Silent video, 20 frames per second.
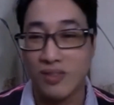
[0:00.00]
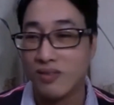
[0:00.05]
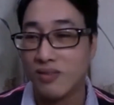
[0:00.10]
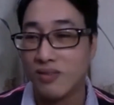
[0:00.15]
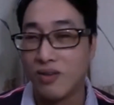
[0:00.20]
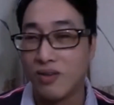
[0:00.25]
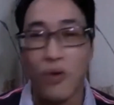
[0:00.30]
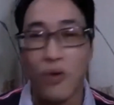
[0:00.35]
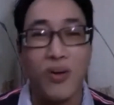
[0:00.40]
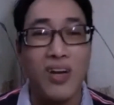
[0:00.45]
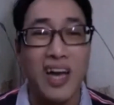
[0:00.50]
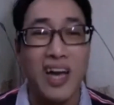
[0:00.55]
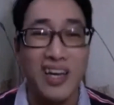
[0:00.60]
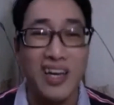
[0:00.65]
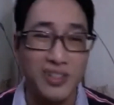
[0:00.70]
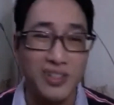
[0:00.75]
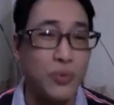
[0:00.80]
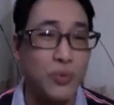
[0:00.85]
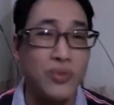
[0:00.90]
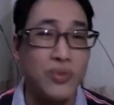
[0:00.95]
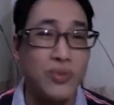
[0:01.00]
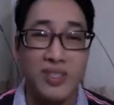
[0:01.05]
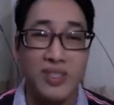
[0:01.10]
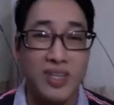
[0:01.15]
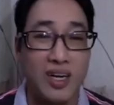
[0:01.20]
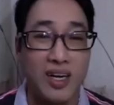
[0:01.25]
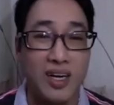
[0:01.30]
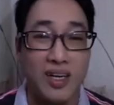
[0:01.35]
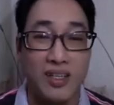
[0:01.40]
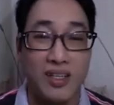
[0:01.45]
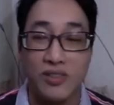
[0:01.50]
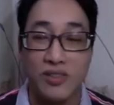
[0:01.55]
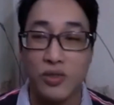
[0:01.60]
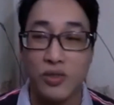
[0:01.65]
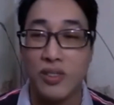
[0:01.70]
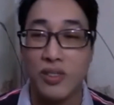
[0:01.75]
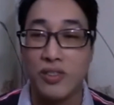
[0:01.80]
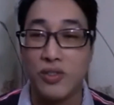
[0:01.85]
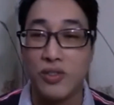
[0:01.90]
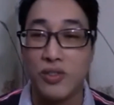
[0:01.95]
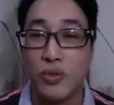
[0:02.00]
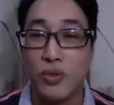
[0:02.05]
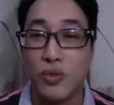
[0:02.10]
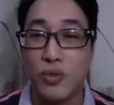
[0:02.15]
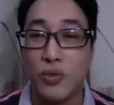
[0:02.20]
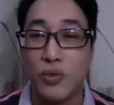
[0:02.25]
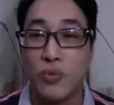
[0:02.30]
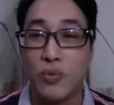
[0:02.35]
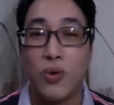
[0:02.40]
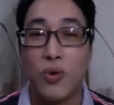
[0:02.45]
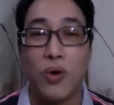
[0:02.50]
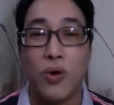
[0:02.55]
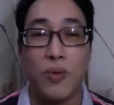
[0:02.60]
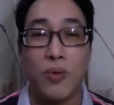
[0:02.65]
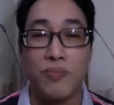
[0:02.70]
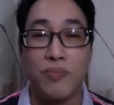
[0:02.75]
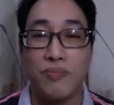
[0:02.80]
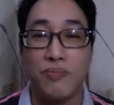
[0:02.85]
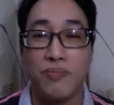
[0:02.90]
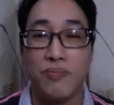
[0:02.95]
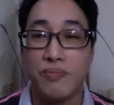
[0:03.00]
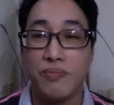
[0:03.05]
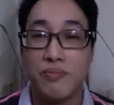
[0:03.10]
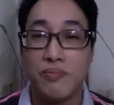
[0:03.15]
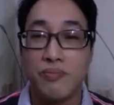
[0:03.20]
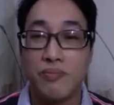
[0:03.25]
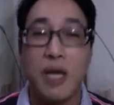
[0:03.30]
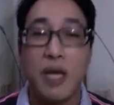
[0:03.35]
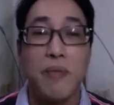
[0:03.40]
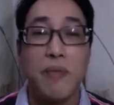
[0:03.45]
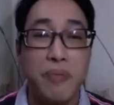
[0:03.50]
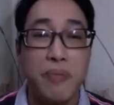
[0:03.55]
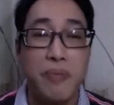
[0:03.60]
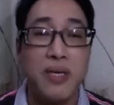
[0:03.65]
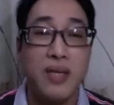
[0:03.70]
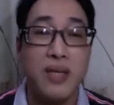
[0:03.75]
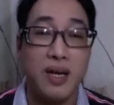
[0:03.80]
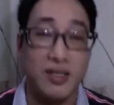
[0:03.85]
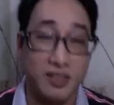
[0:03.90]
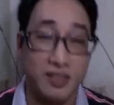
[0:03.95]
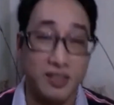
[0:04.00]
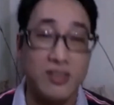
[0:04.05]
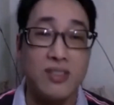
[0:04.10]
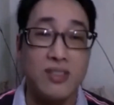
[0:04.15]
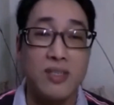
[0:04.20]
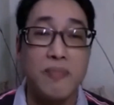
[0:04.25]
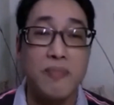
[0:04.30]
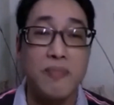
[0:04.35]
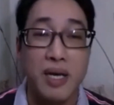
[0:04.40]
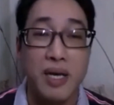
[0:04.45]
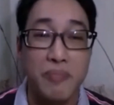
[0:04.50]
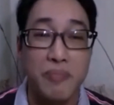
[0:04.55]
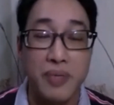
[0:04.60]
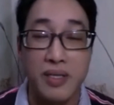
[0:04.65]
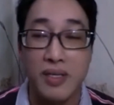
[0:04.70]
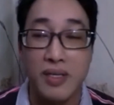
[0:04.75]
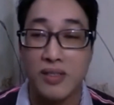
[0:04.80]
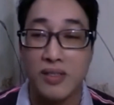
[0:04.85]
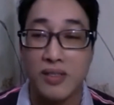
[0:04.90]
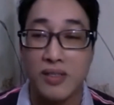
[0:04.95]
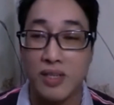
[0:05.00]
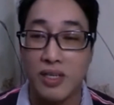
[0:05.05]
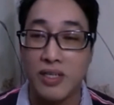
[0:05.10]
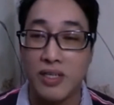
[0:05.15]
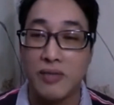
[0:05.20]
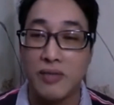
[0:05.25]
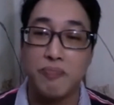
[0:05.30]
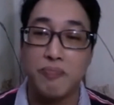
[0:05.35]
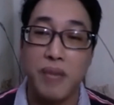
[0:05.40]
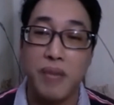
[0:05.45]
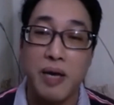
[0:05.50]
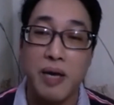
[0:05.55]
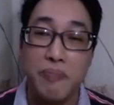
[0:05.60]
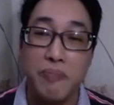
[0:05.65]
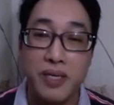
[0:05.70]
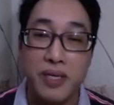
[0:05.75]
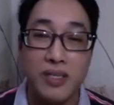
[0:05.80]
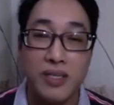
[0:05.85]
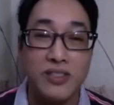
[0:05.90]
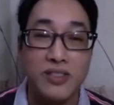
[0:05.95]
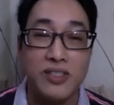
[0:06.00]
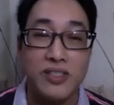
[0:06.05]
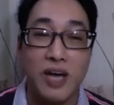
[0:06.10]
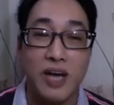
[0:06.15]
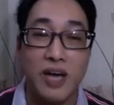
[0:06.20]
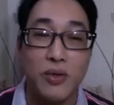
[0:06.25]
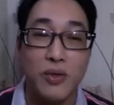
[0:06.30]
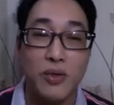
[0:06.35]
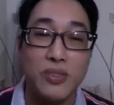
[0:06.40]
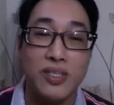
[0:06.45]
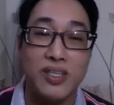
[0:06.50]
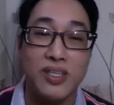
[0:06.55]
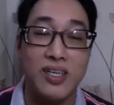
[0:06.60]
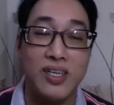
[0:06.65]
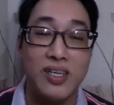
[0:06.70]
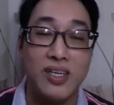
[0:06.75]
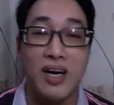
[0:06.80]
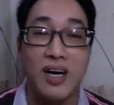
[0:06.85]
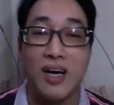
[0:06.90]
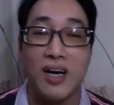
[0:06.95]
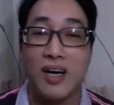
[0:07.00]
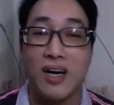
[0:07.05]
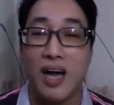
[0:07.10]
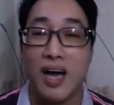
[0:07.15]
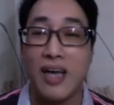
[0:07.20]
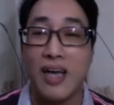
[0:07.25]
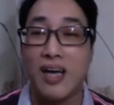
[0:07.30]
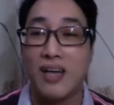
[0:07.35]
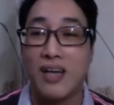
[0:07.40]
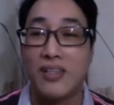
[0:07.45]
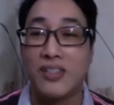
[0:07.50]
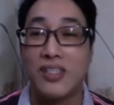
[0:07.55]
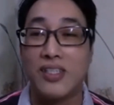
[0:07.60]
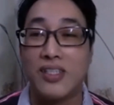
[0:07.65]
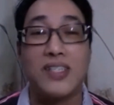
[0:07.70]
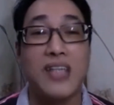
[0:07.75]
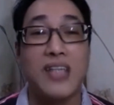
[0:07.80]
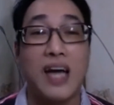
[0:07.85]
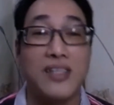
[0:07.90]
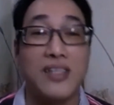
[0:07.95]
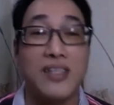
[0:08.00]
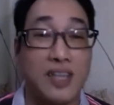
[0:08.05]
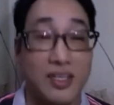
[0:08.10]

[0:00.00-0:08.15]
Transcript: online 的东西啦，所以就我被逼啊，其实是被逼了，所以被逼加入这个啊爱康的这个大家